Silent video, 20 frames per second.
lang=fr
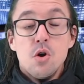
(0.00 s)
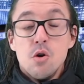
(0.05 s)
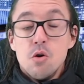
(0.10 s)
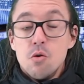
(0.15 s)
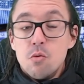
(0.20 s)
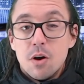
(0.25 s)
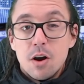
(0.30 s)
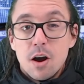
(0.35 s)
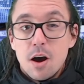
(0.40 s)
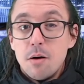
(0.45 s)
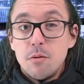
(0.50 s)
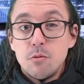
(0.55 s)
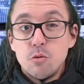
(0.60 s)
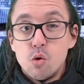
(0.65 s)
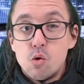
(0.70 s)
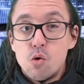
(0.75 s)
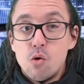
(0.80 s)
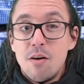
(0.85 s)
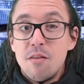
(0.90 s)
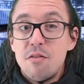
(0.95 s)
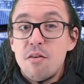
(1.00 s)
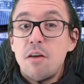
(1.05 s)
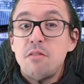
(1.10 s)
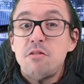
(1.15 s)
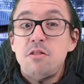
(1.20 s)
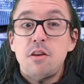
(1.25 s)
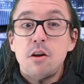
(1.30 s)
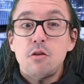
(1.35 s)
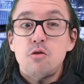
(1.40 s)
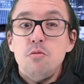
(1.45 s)
Voilà, donc on va faire un
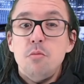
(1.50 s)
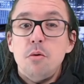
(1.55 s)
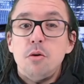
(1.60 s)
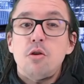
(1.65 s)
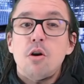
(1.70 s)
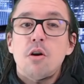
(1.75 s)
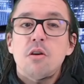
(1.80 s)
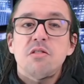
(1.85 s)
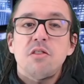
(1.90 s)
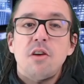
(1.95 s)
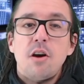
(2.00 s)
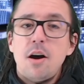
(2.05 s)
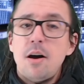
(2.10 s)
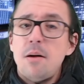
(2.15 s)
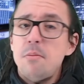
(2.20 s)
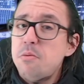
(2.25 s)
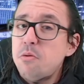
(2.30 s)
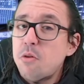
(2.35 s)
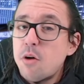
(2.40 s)
petit actu moteur simple,